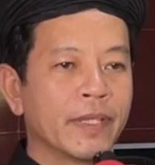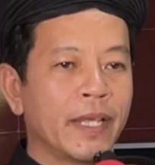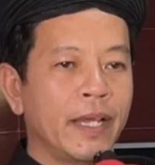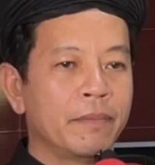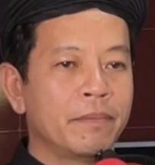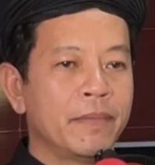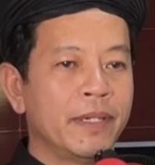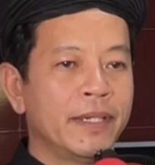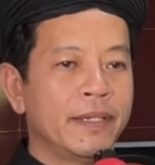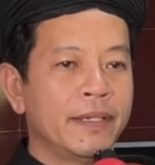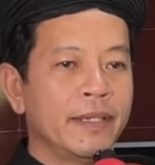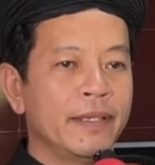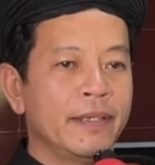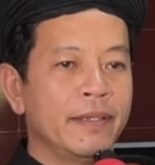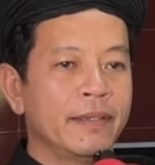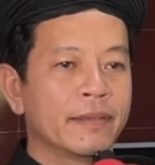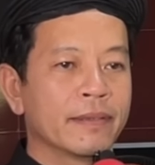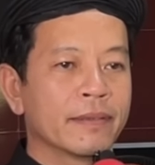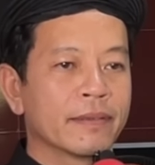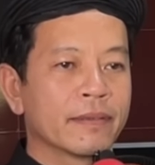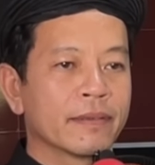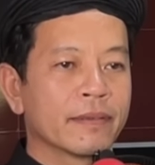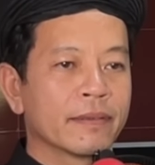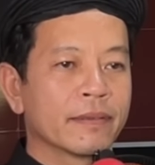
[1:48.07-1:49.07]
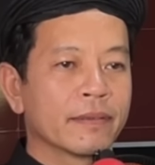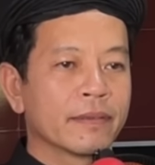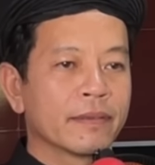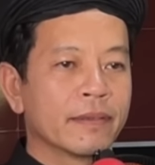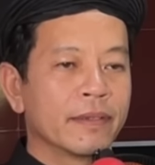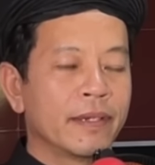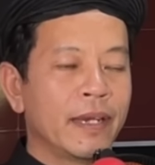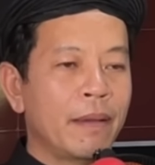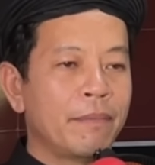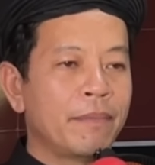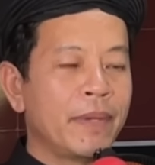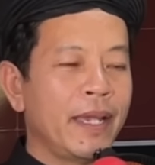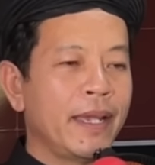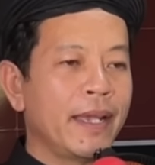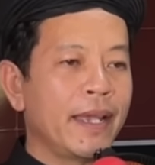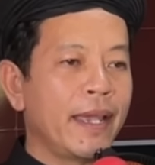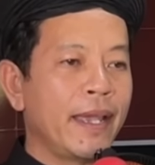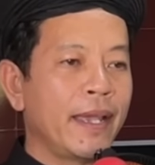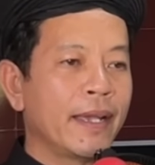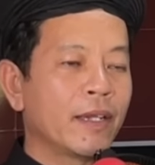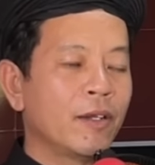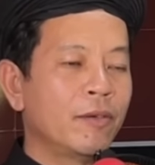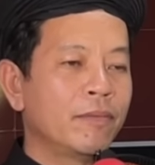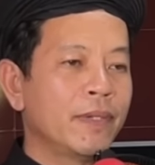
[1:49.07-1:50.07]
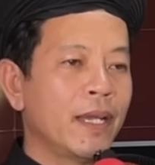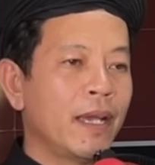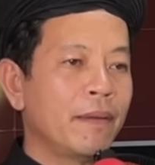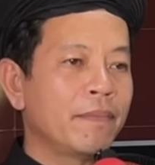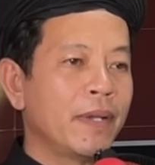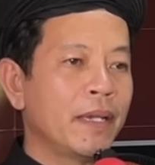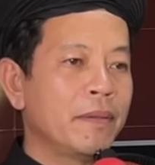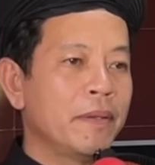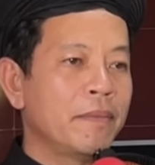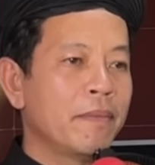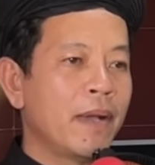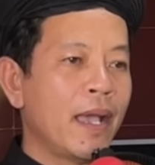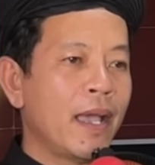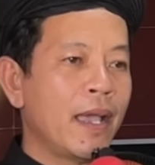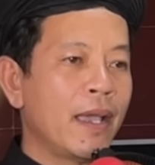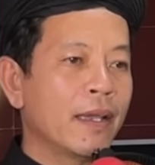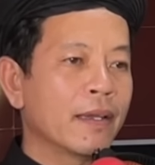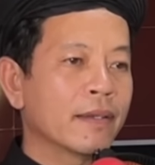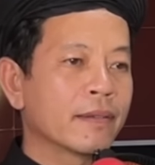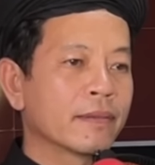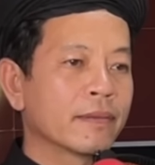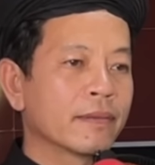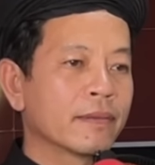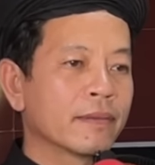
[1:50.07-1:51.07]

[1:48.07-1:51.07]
tháng 10 năm 2023.